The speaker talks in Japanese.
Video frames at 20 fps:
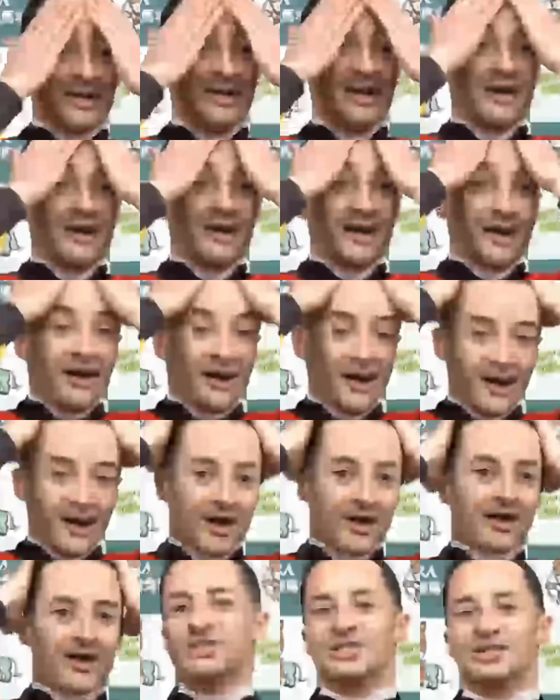あ、
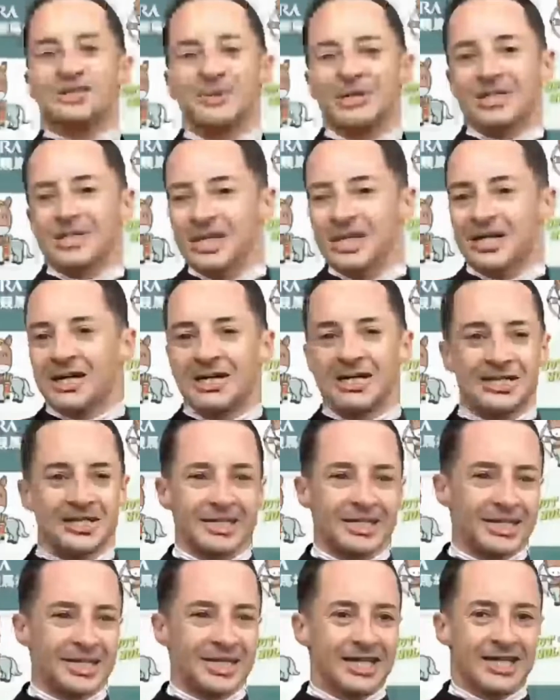安心しました。
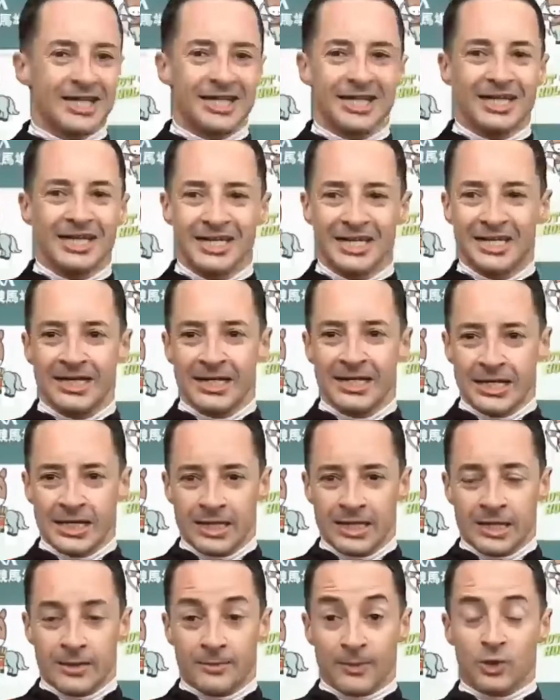
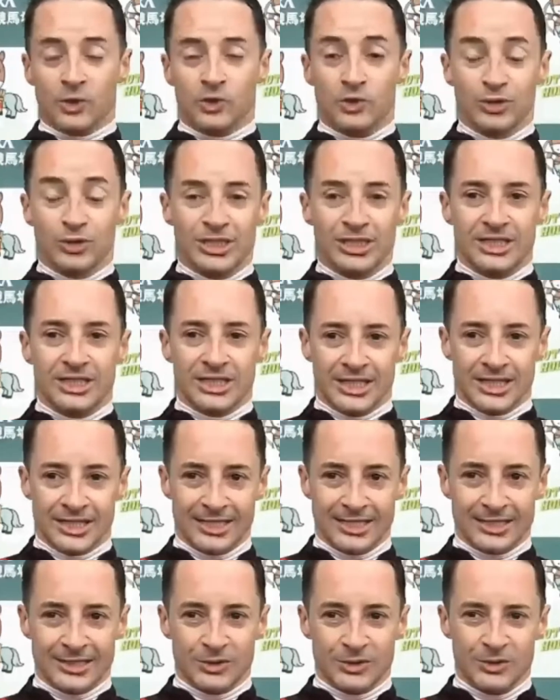えー、まあ本当に
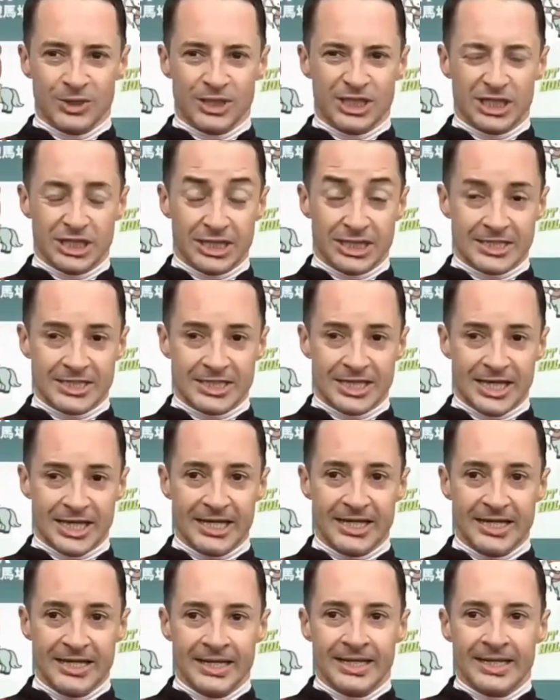嬉しいですね。
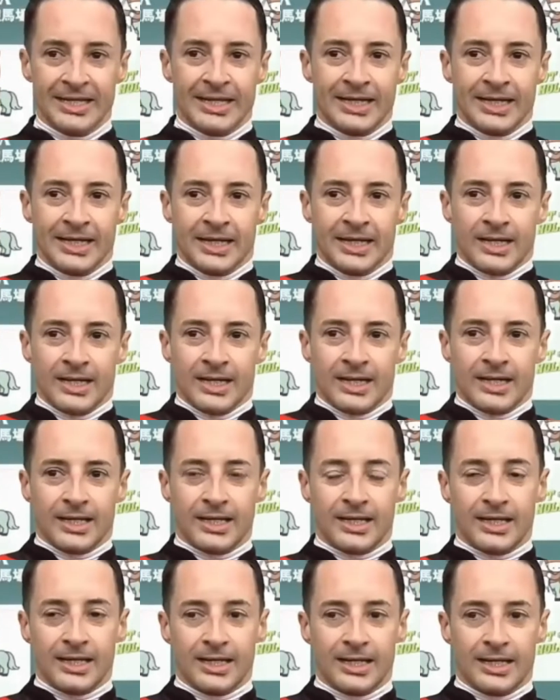
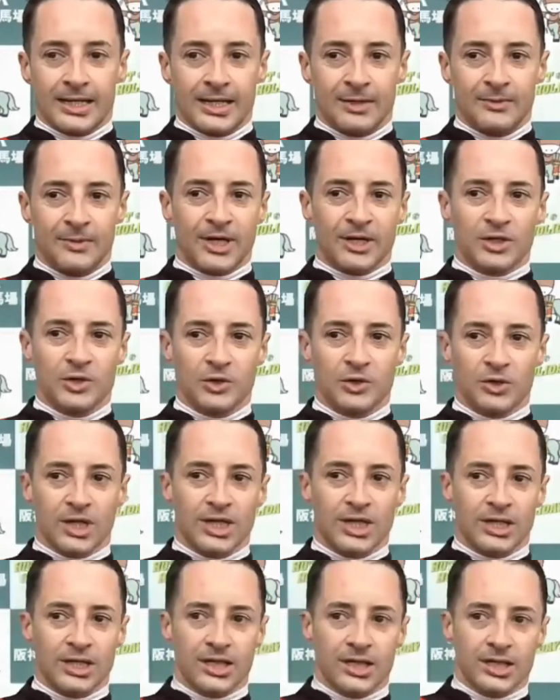えー、まあ今日
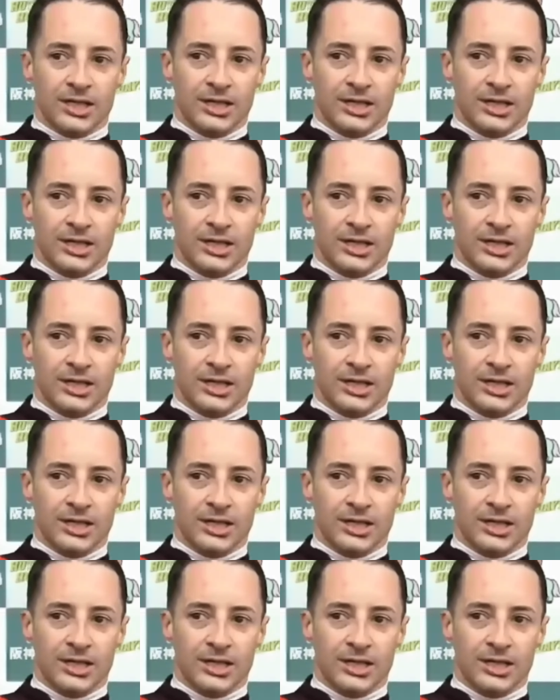は、